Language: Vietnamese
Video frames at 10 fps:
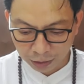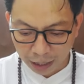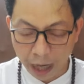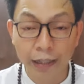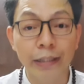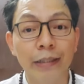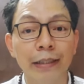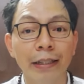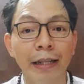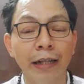Hợi
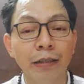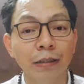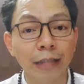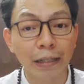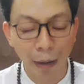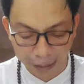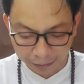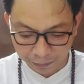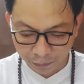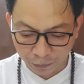thì là hướng Tây Bắc
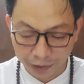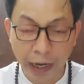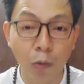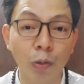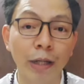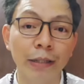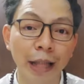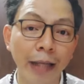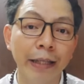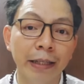và Dậu là hướng
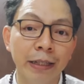Tây